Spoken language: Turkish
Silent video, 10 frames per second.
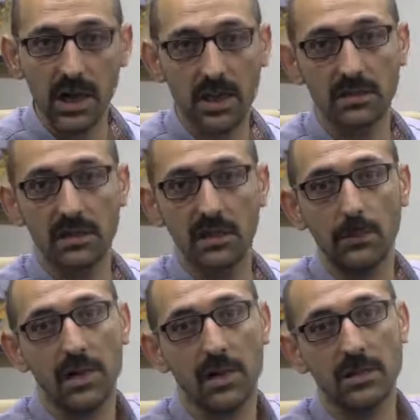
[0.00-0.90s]
ardından
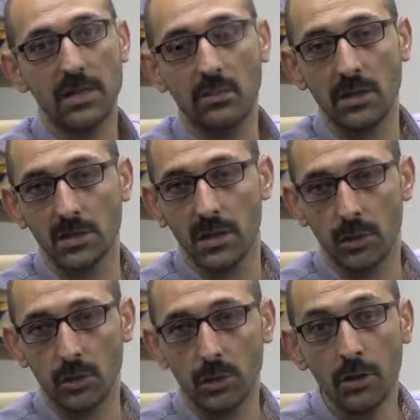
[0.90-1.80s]
da para kazanmanız
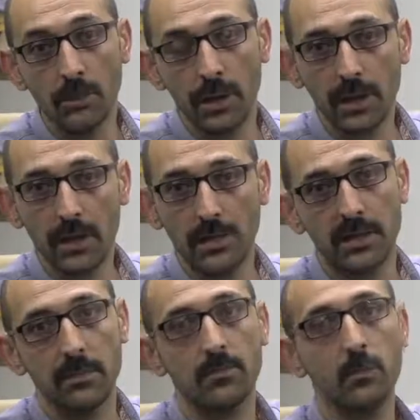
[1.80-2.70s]
gerekiyor. Para
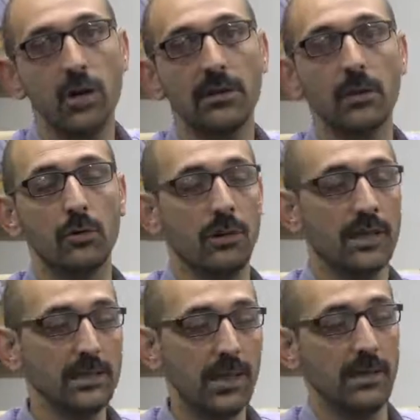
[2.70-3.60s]
kazanmak bu kadar
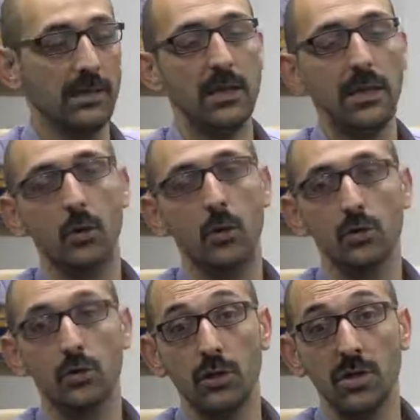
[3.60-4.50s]
kolay. Sadece
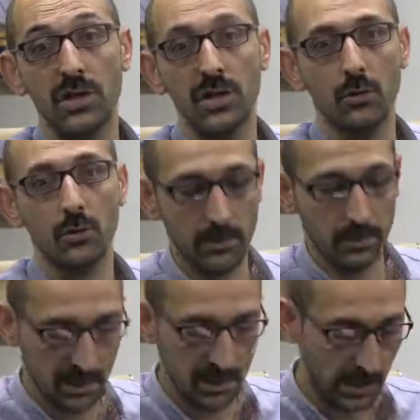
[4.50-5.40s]
özgün içerik
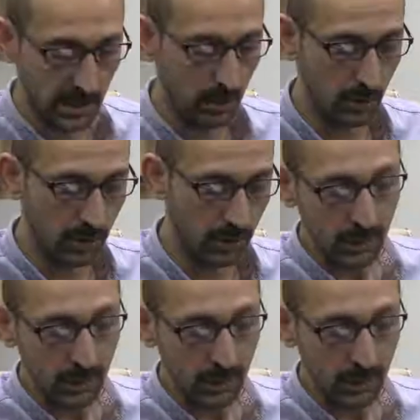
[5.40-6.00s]
üretmeniz gerekiyor.